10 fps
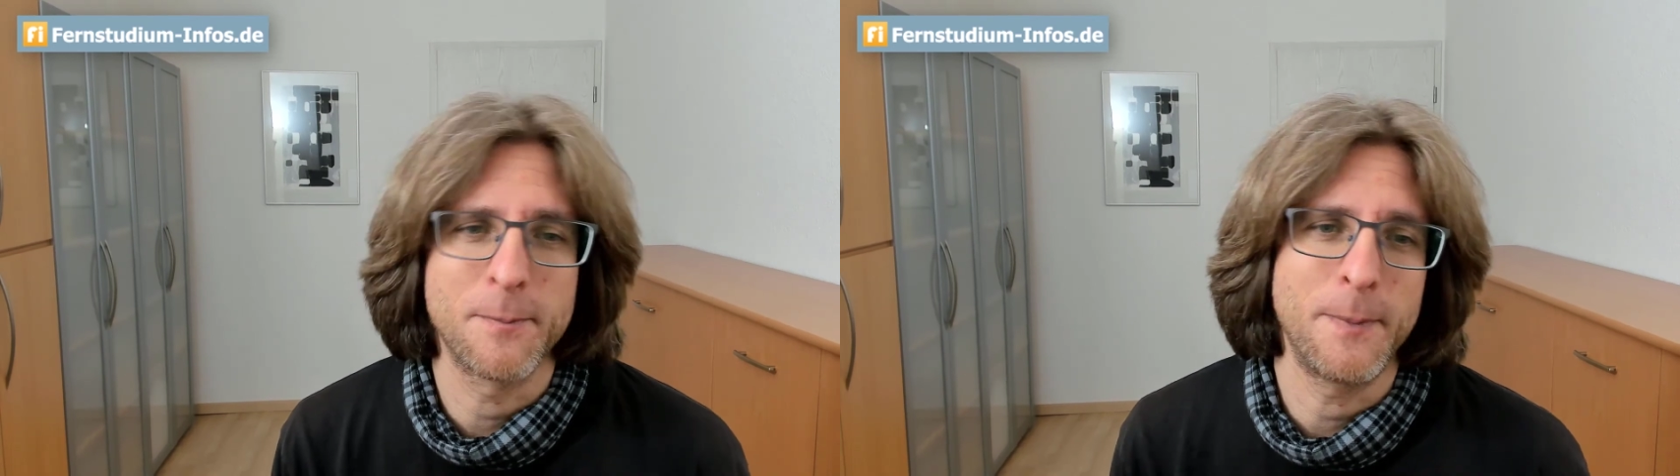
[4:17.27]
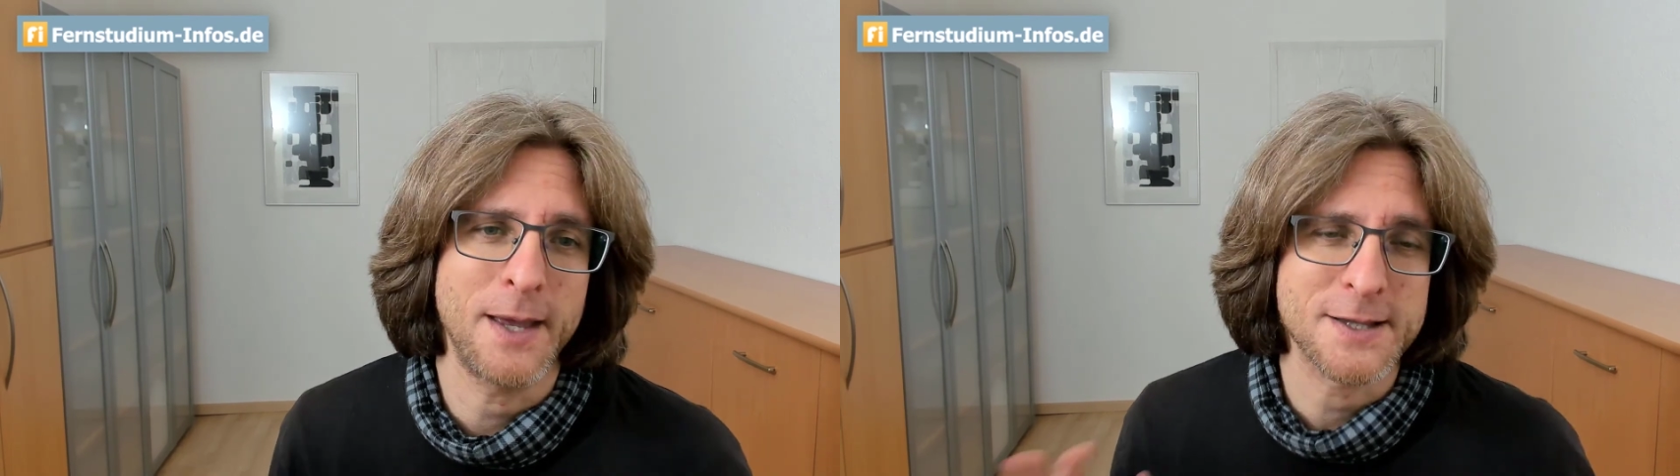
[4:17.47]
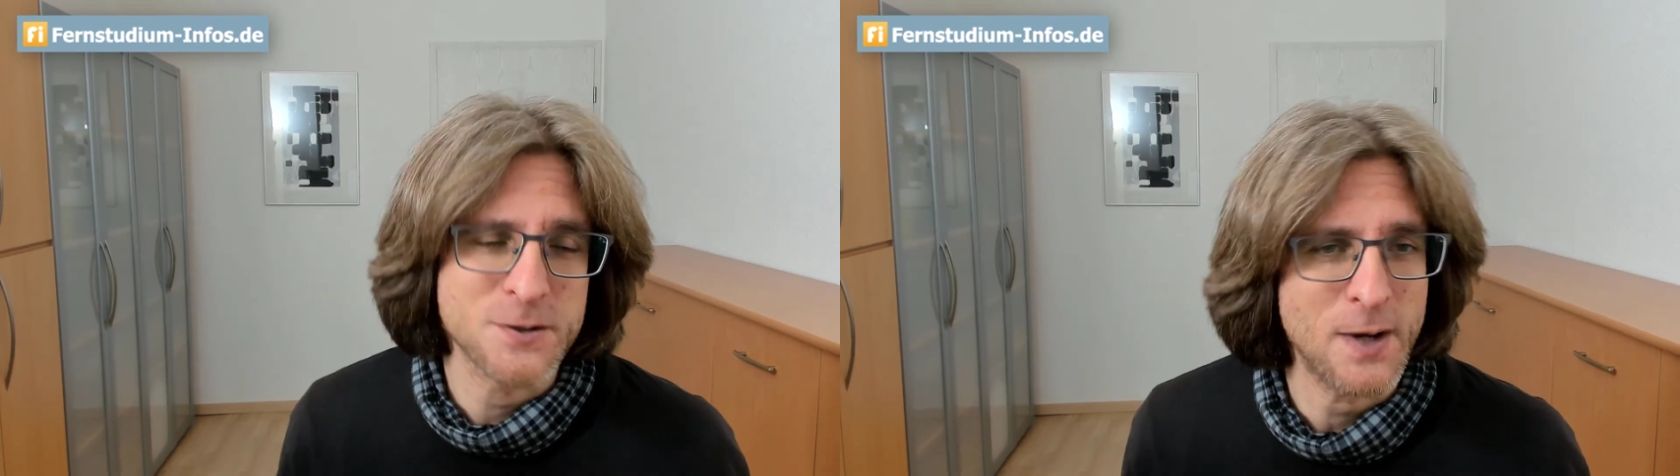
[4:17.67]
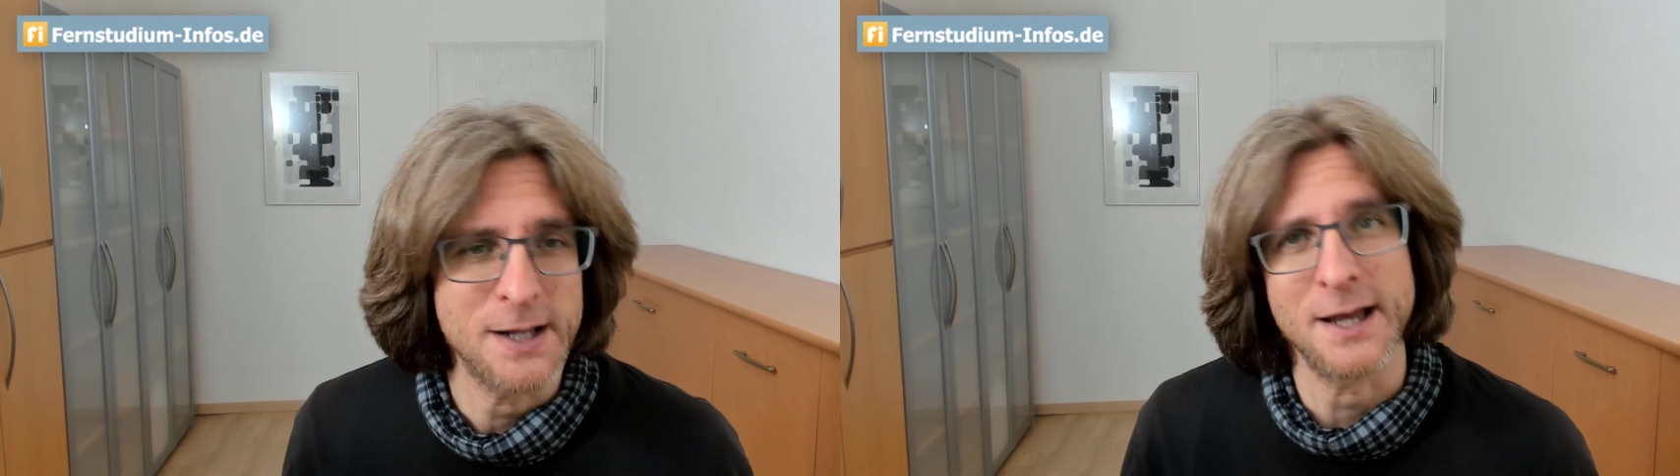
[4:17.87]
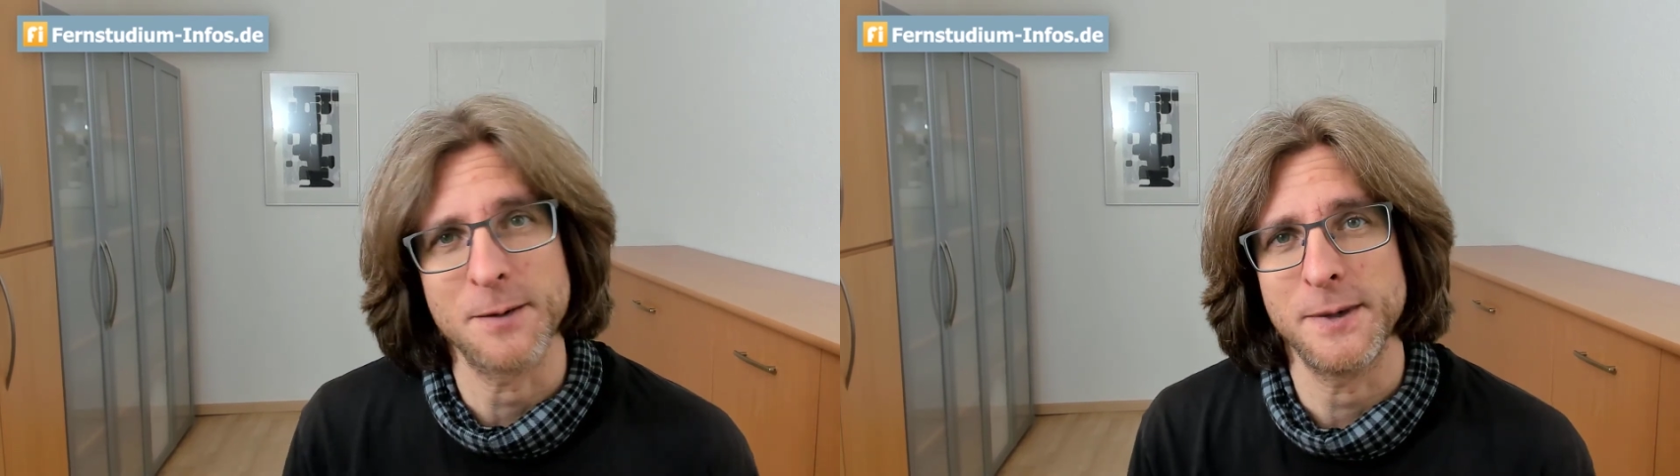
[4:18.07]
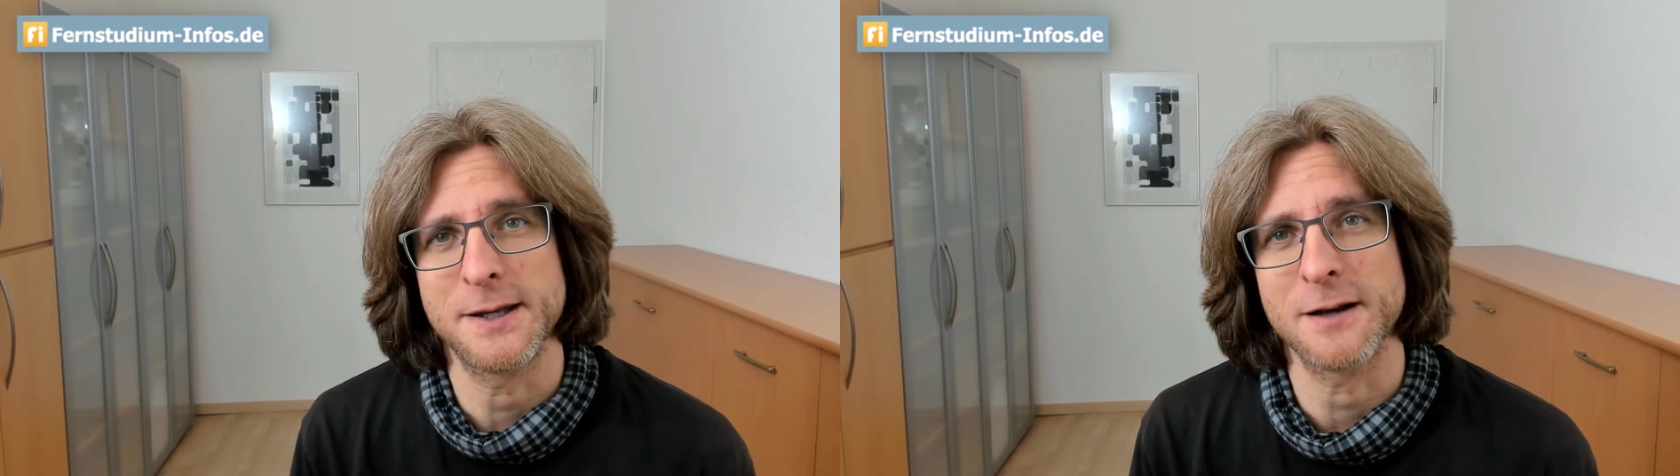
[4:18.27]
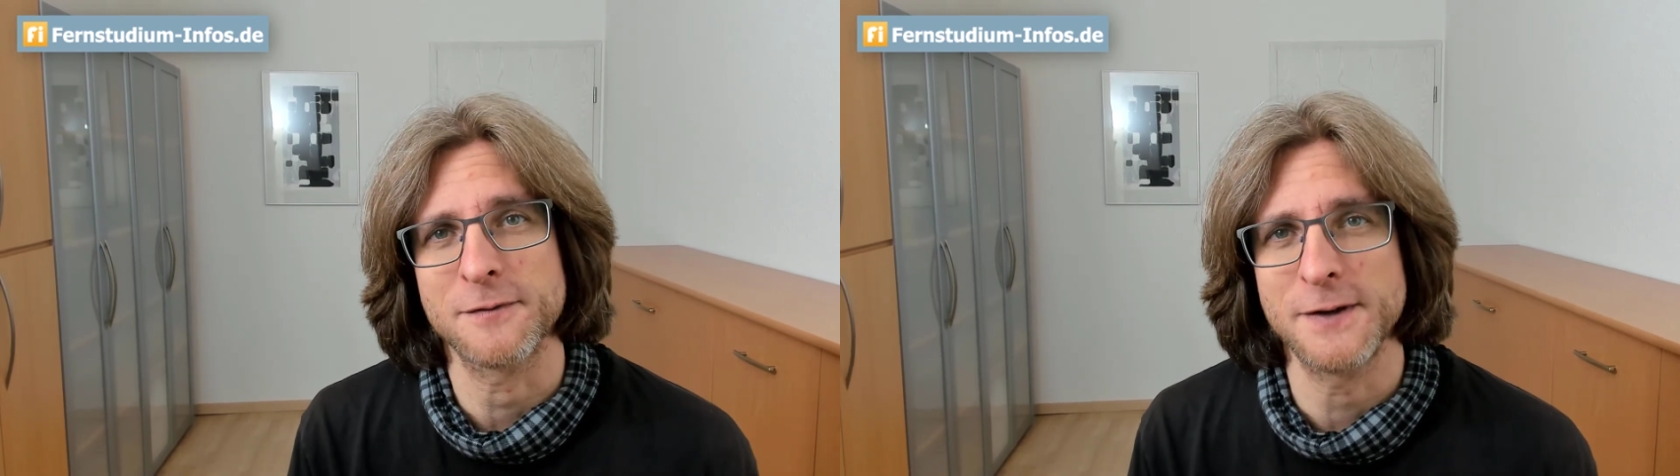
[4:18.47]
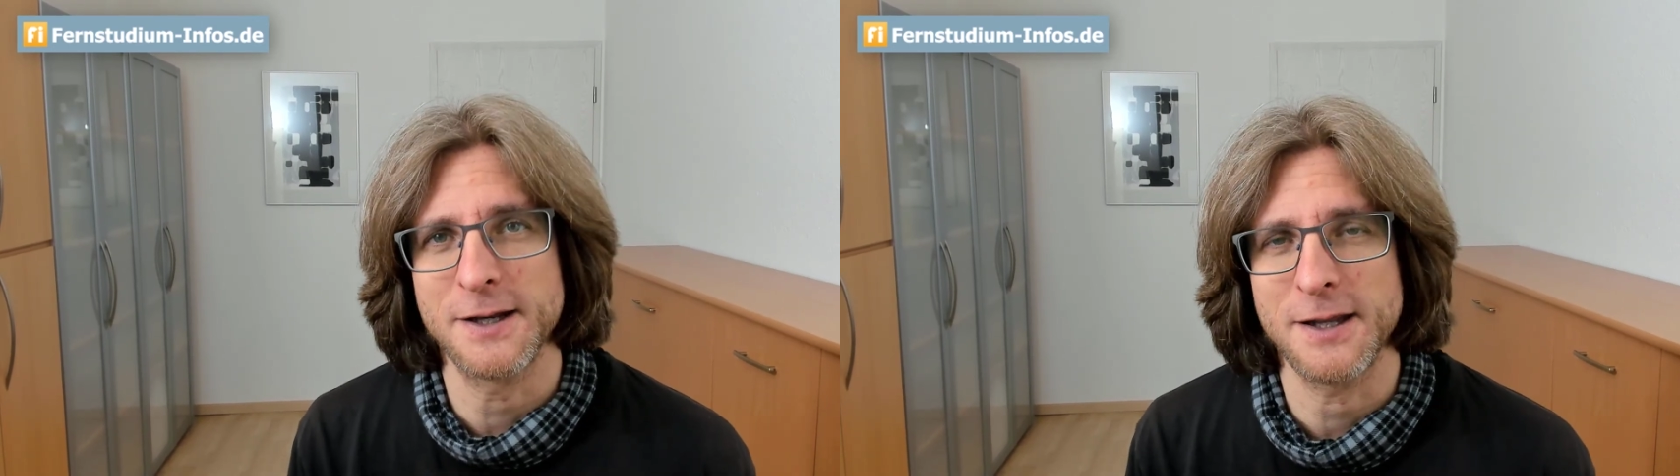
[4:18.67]
Mehr zu allen Anbietern
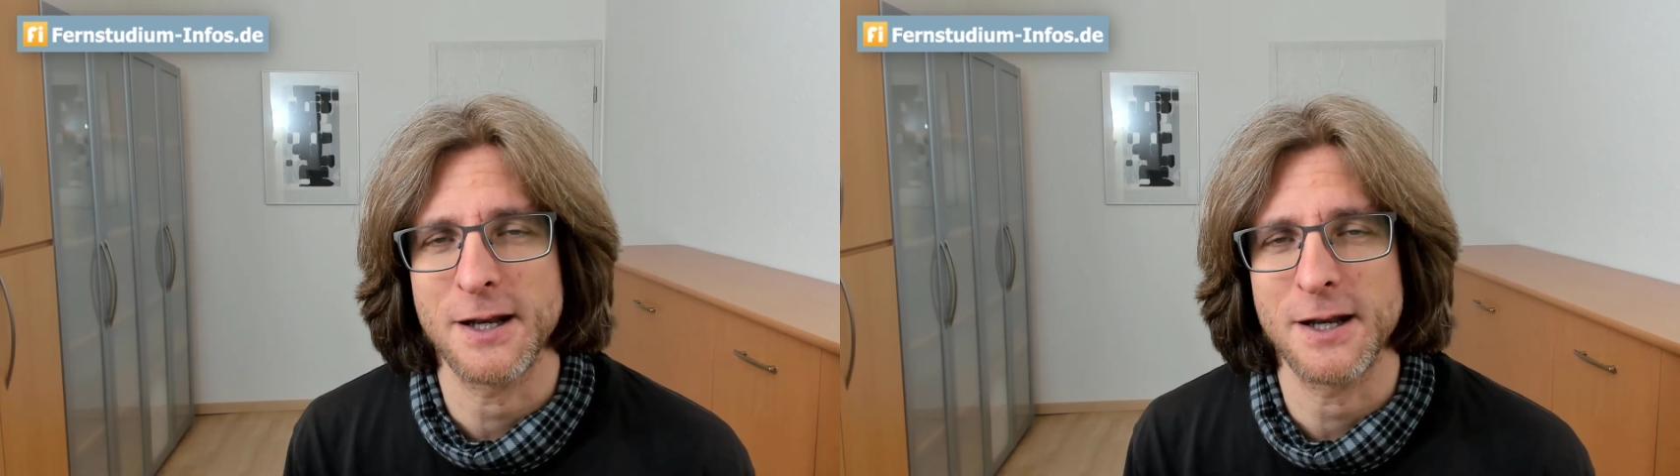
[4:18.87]
findet ihr